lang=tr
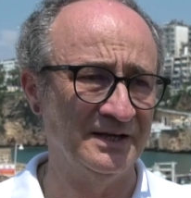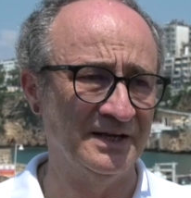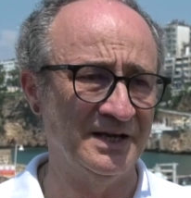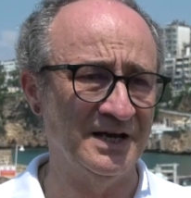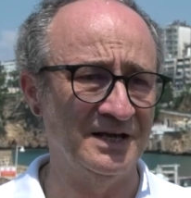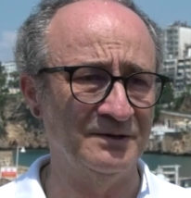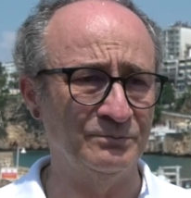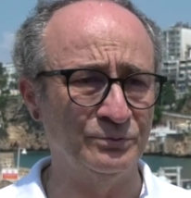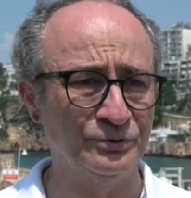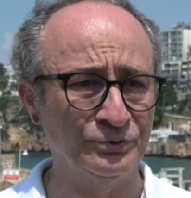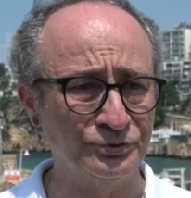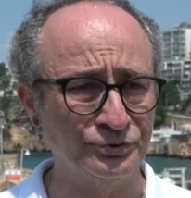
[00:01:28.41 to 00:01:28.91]

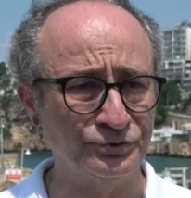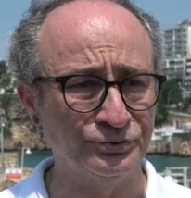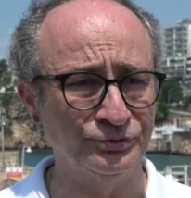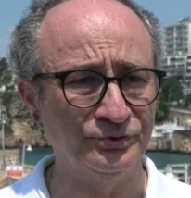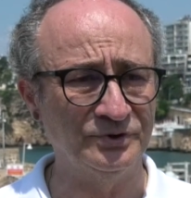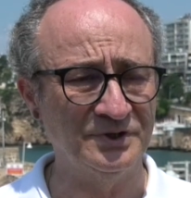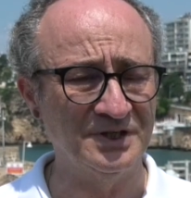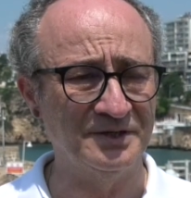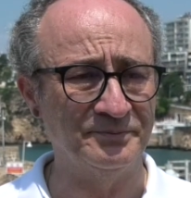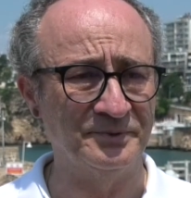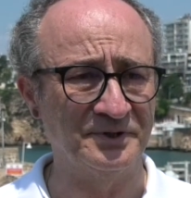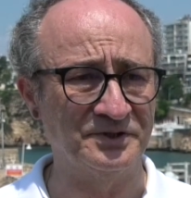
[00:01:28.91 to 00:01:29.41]
Yani bunu
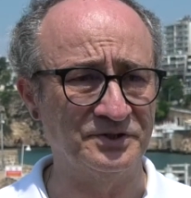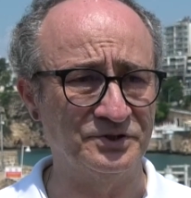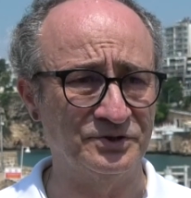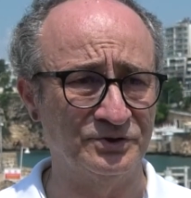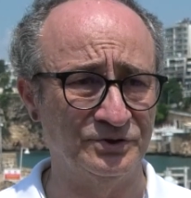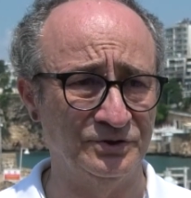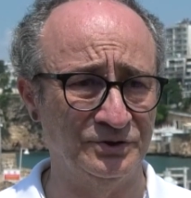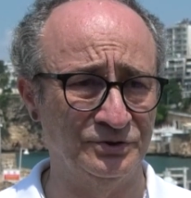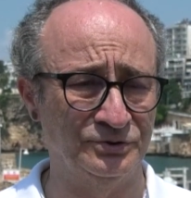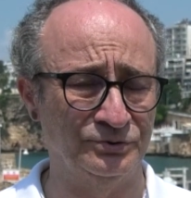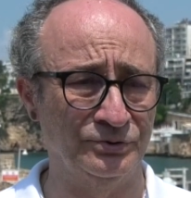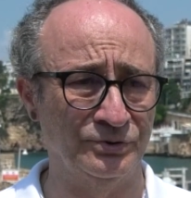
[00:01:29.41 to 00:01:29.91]
şunu
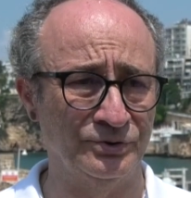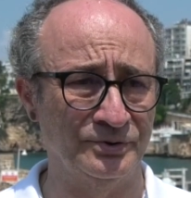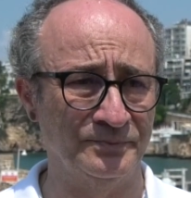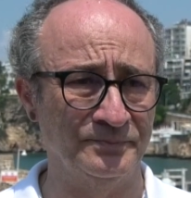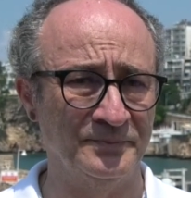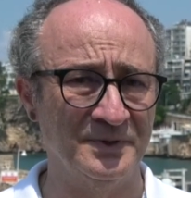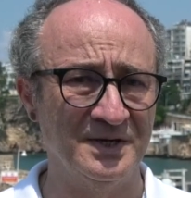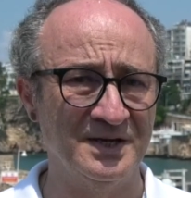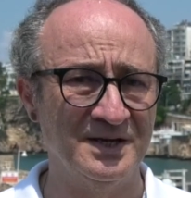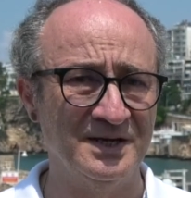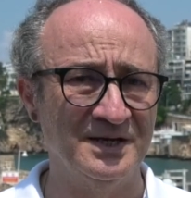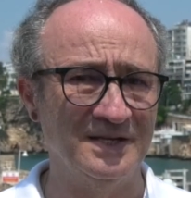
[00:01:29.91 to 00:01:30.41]
demek
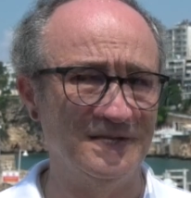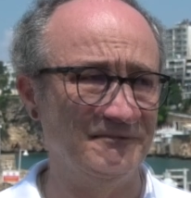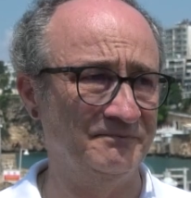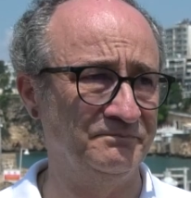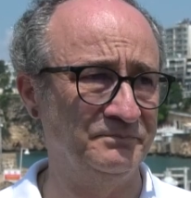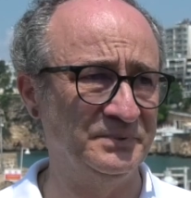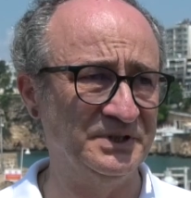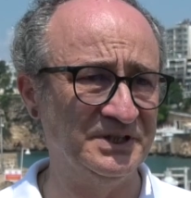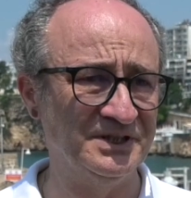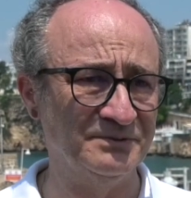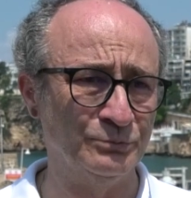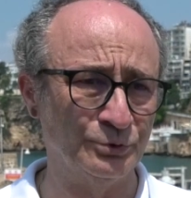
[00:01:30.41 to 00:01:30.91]
istiyorum.
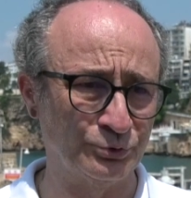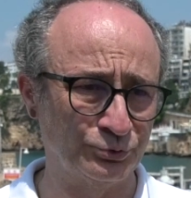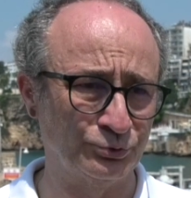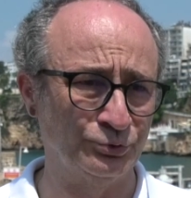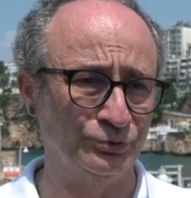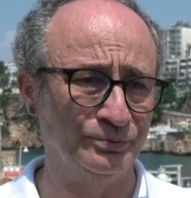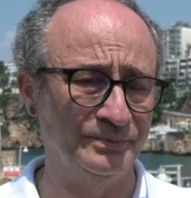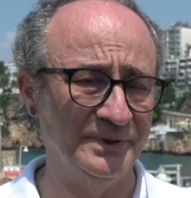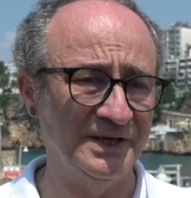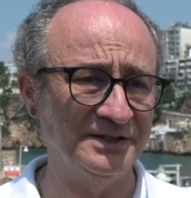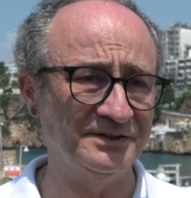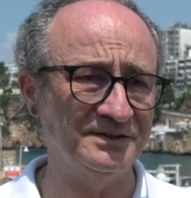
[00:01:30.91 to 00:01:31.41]
Bir
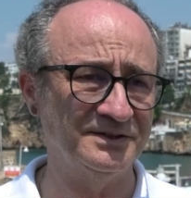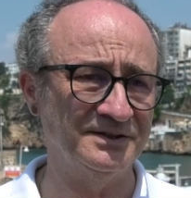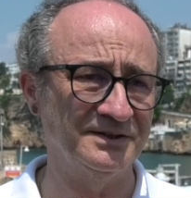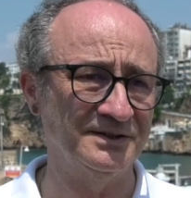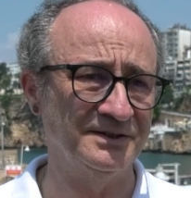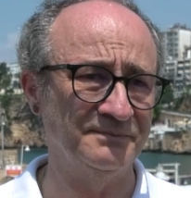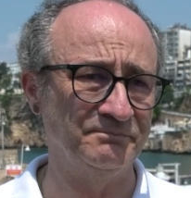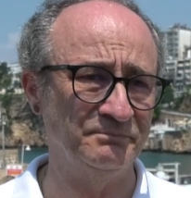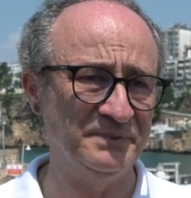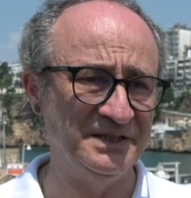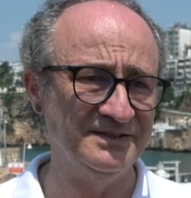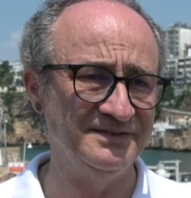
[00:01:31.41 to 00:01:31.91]
musibet
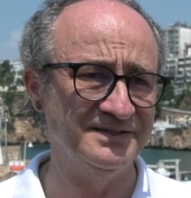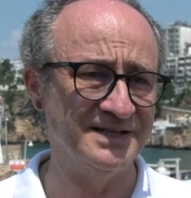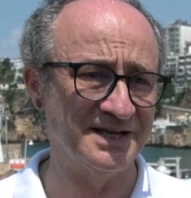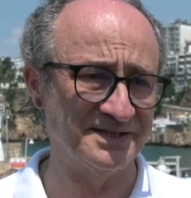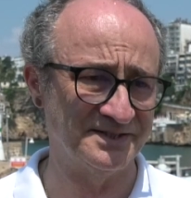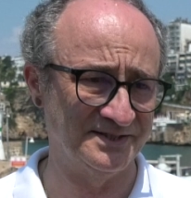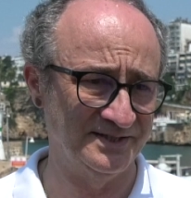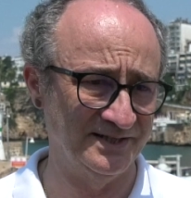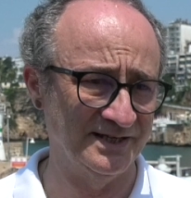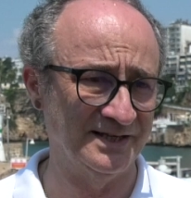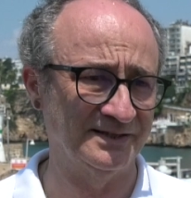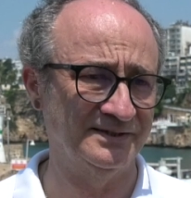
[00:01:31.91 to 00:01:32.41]
bin
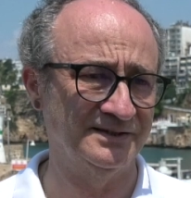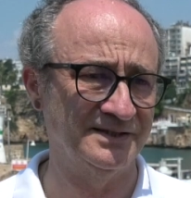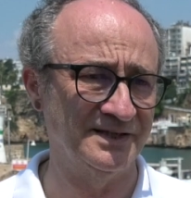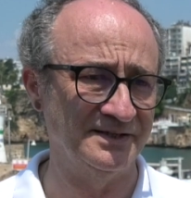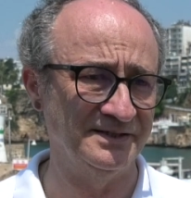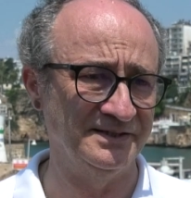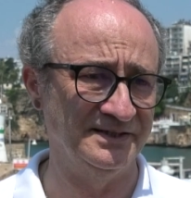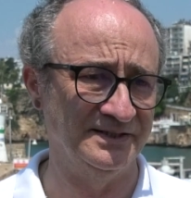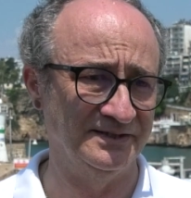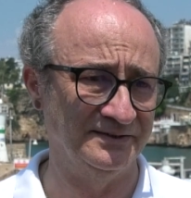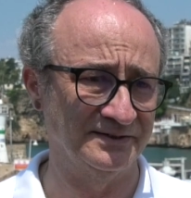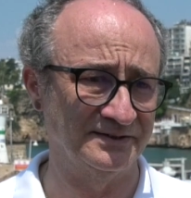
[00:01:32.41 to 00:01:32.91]

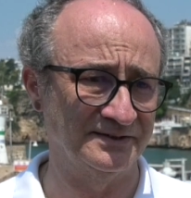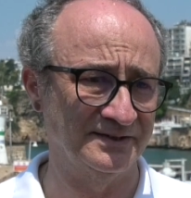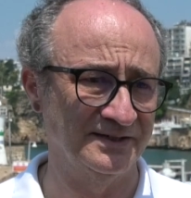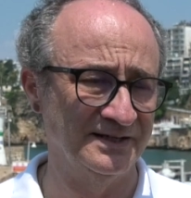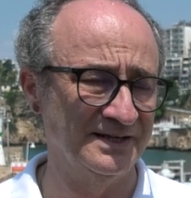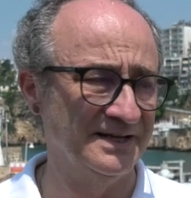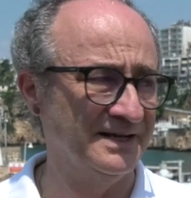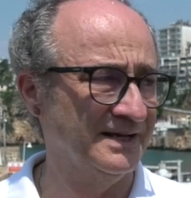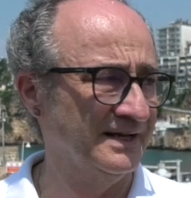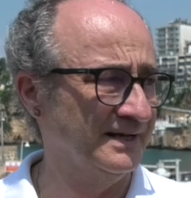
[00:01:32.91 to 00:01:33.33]
nasihattan iyidir.